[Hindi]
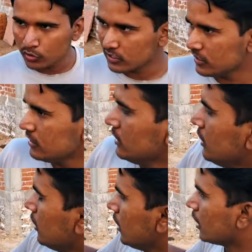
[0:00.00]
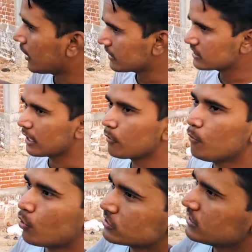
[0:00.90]
दूसरी चीज़ अगर इसके आपको
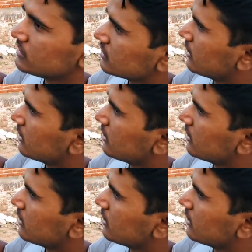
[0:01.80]
मोड्स चेंज